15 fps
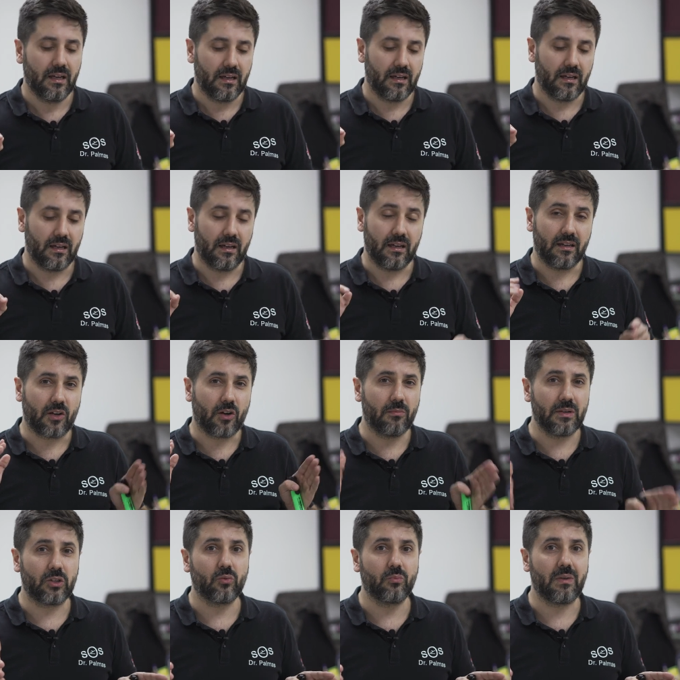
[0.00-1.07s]
Uh,
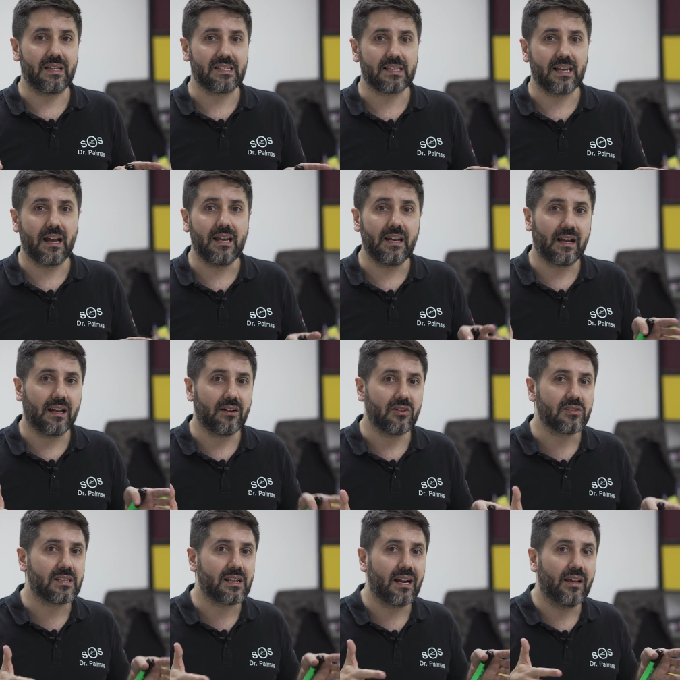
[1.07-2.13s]
come tu ben sai, la
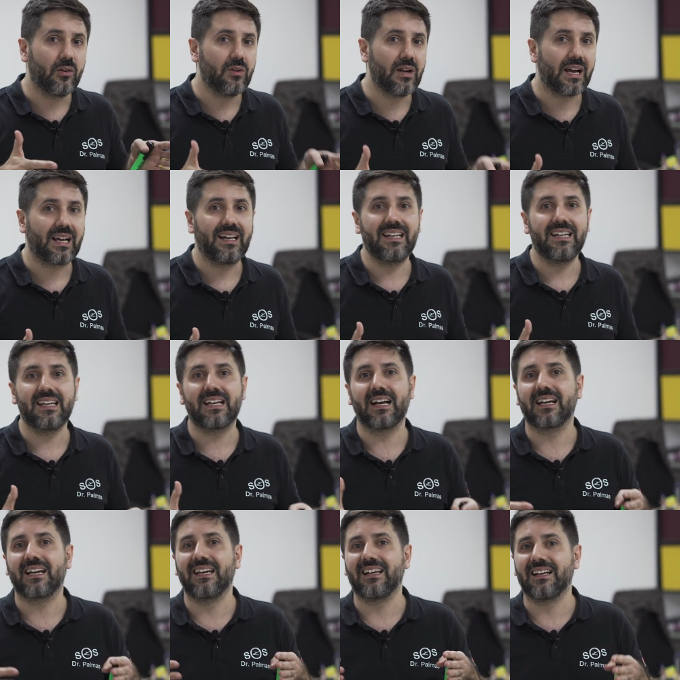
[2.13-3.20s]
nostra è una
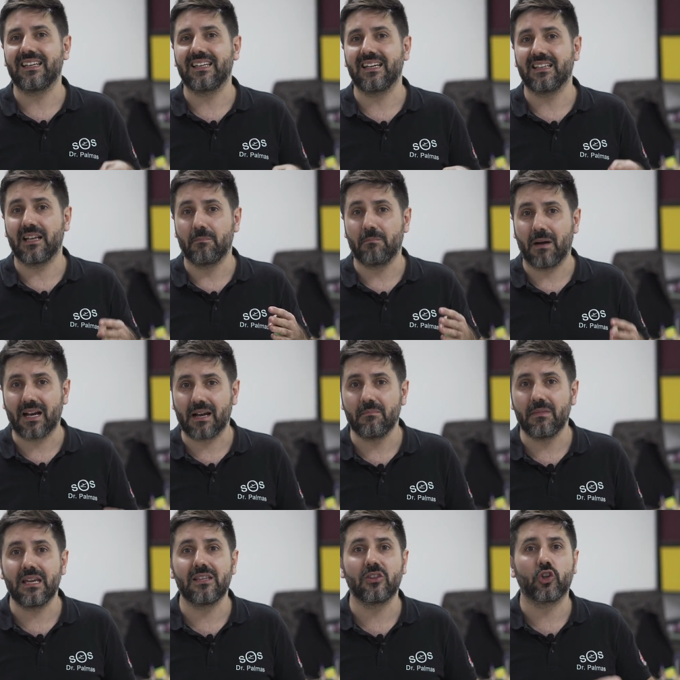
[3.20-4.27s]
clinica che richiede il
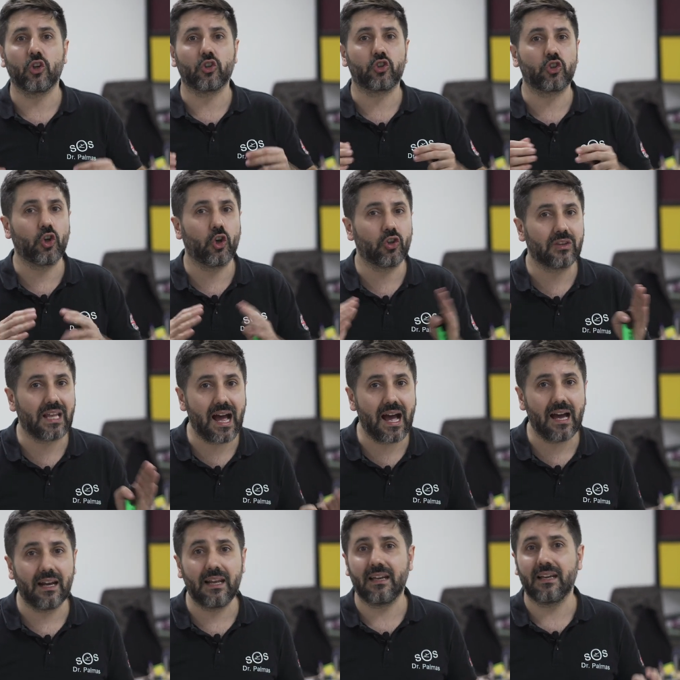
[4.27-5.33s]
pagamento
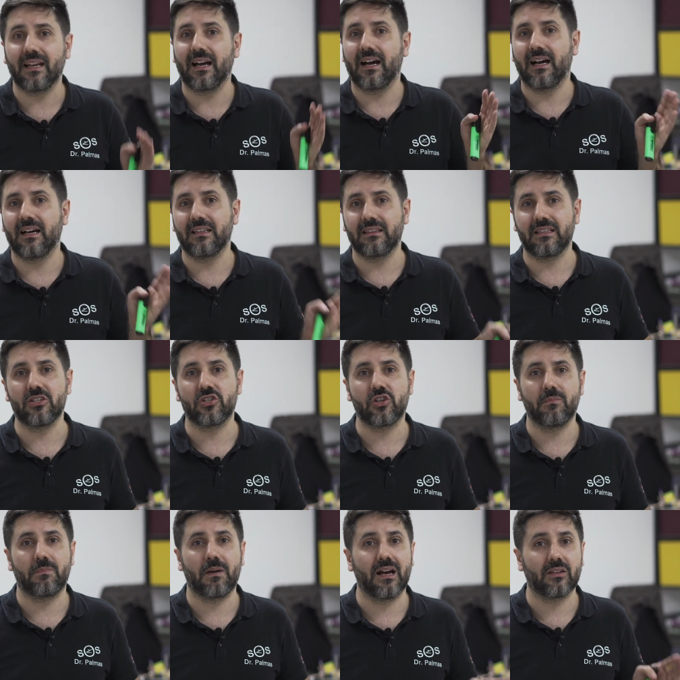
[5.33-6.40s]
totale
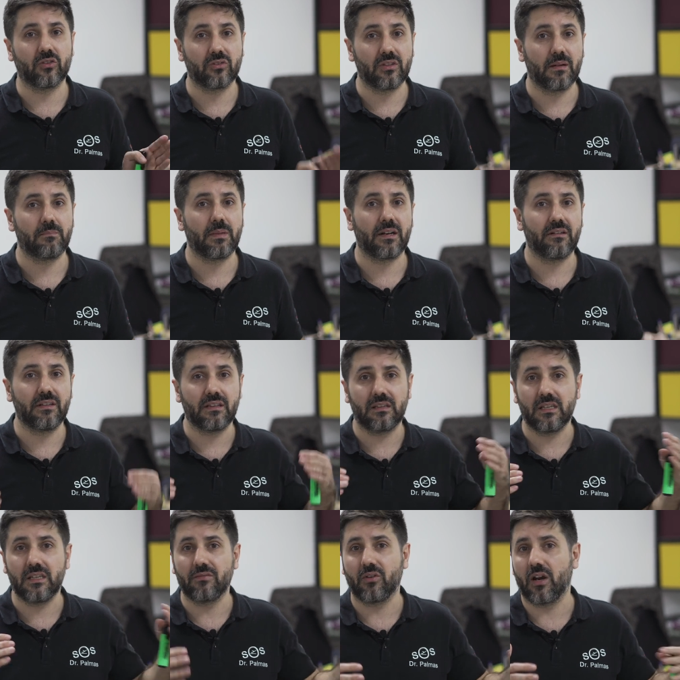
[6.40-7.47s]
anticipato del
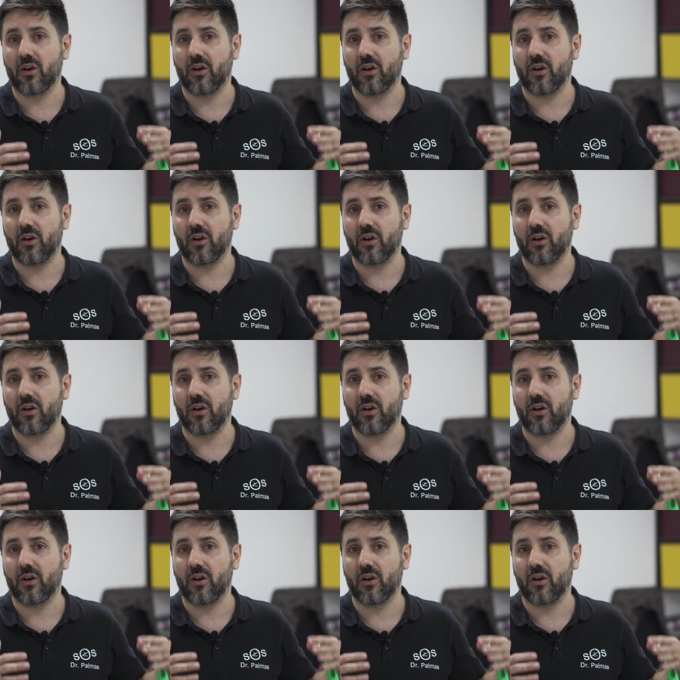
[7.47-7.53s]
preventivo,